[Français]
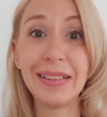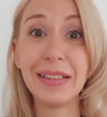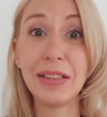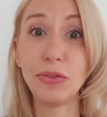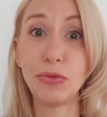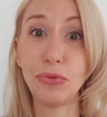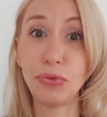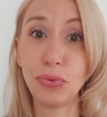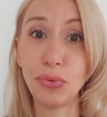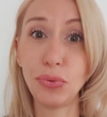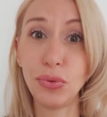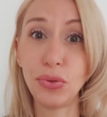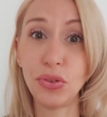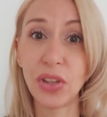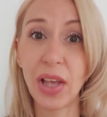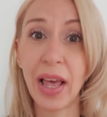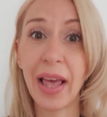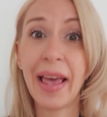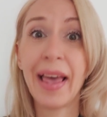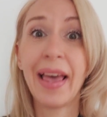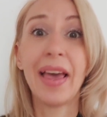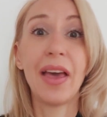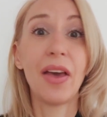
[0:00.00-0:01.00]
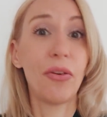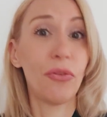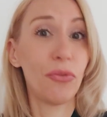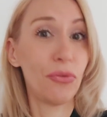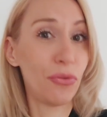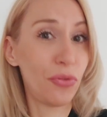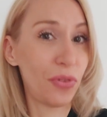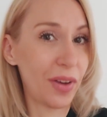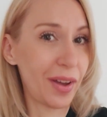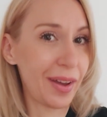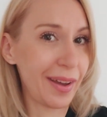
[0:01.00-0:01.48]
diffuse
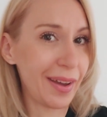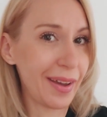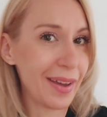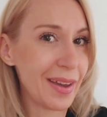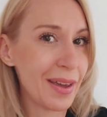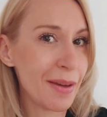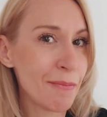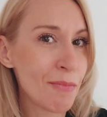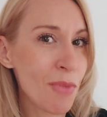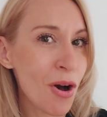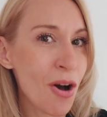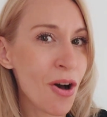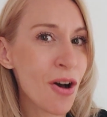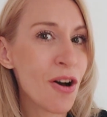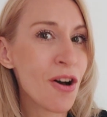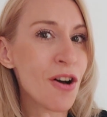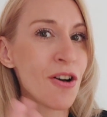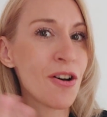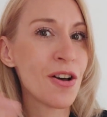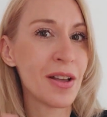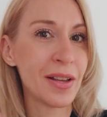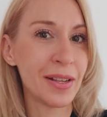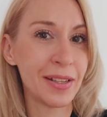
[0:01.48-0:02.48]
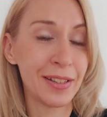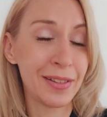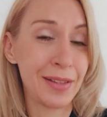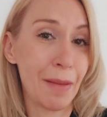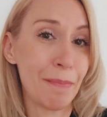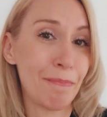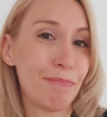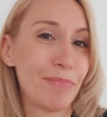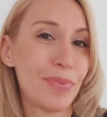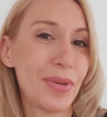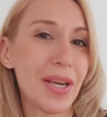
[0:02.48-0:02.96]
vraiment
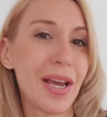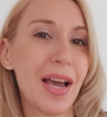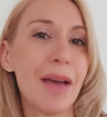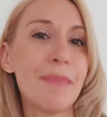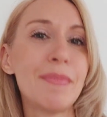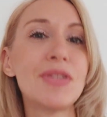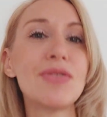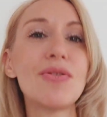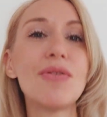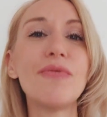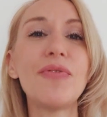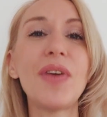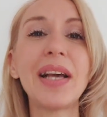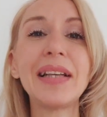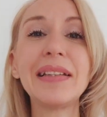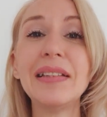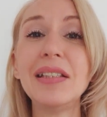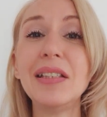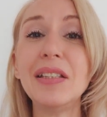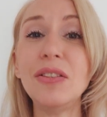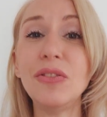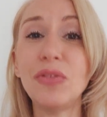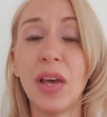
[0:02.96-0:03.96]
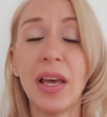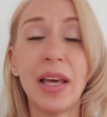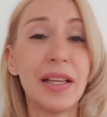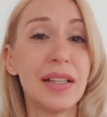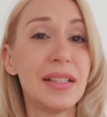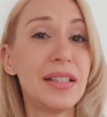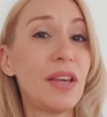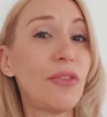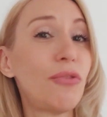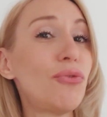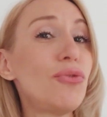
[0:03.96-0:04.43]
sa pyramide olfactive,
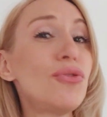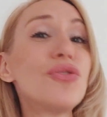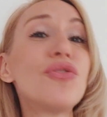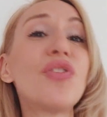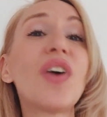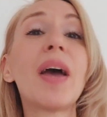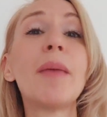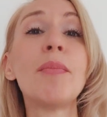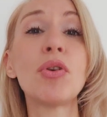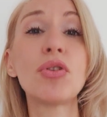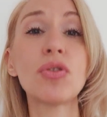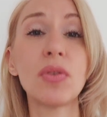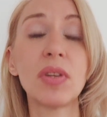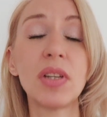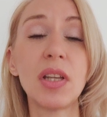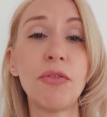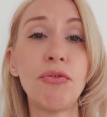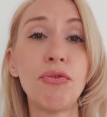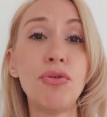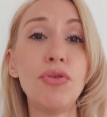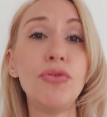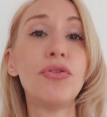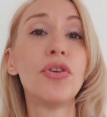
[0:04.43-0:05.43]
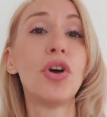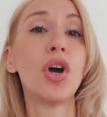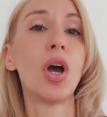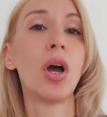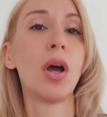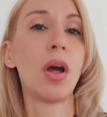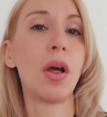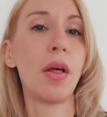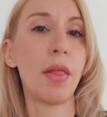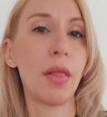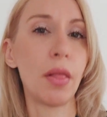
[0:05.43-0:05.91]
diffuse vraiment son effluve
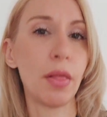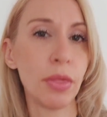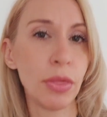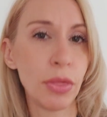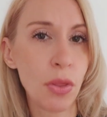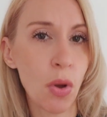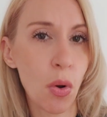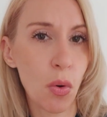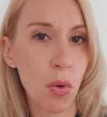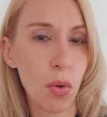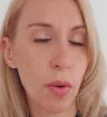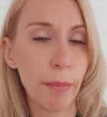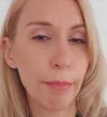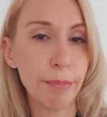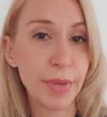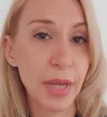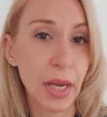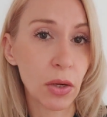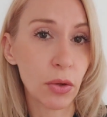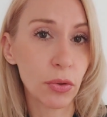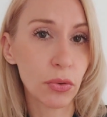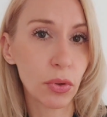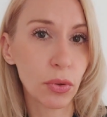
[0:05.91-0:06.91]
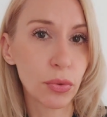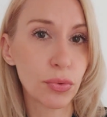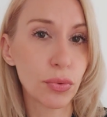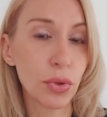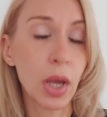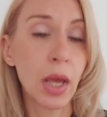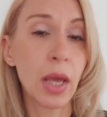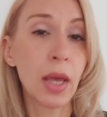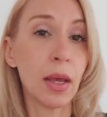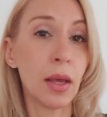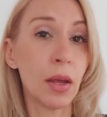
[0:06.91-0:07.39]
Non, bien
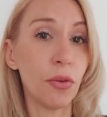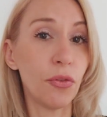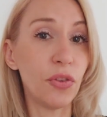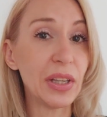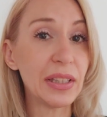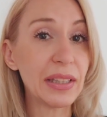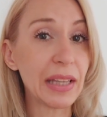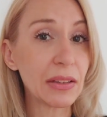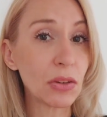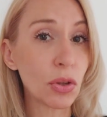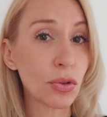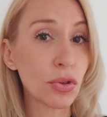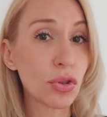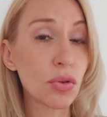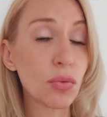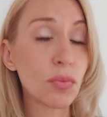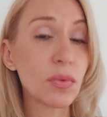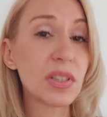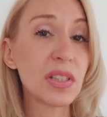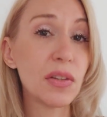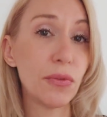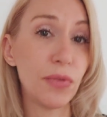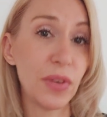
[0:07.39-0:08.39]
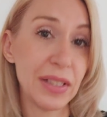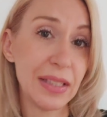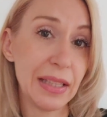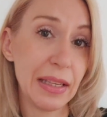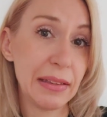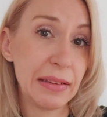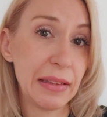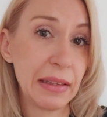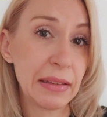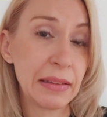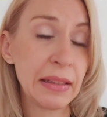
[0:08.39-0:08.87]
entendu. Faites attention si vous faites
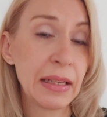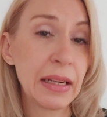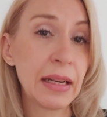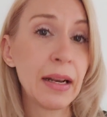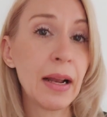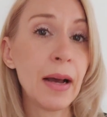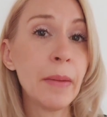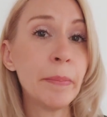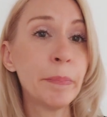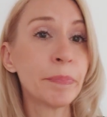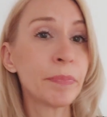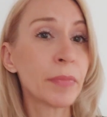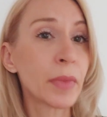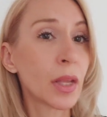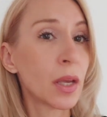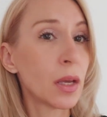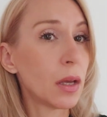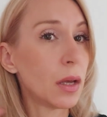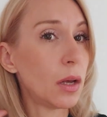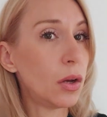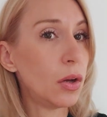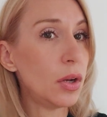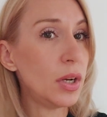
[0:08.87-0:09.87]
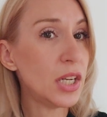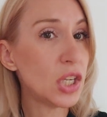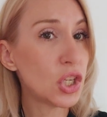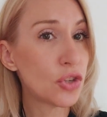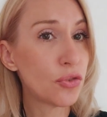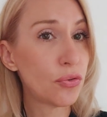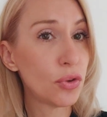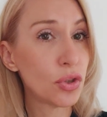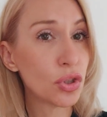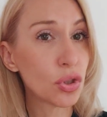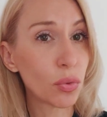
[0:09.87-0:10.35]
cette technique-là. Euh, les
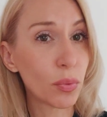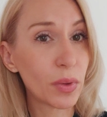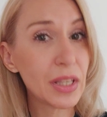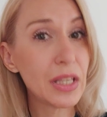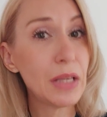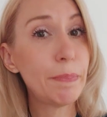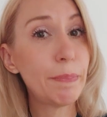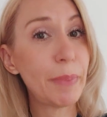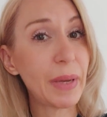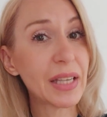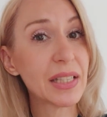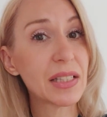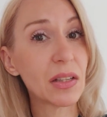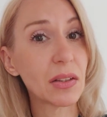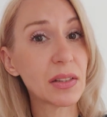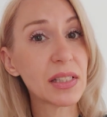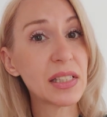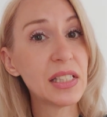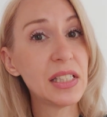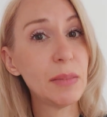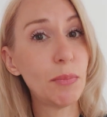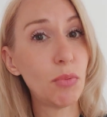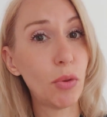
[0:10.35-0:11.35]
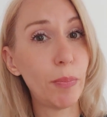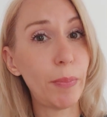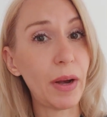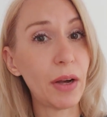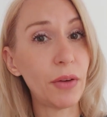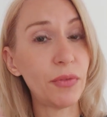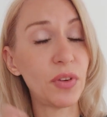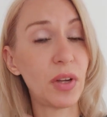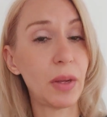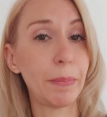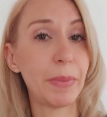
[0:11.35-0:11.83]
cheveux sont hypersensibles au
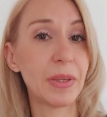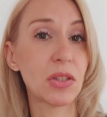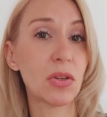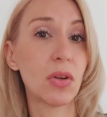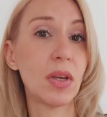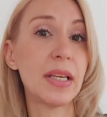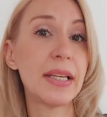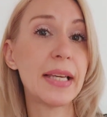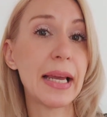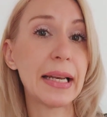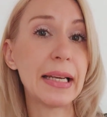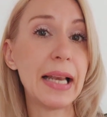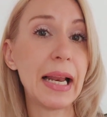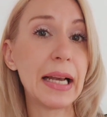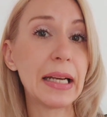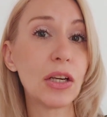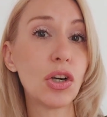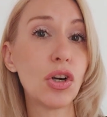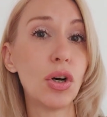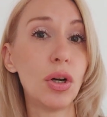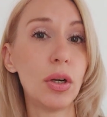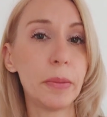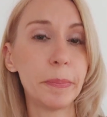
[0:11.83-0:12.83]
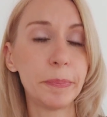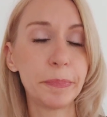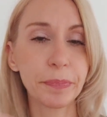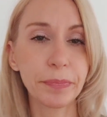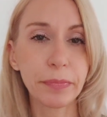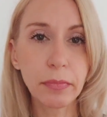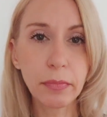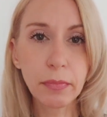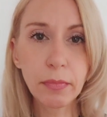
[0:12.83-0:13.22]
parfum parce qu'il y a de l'alcool.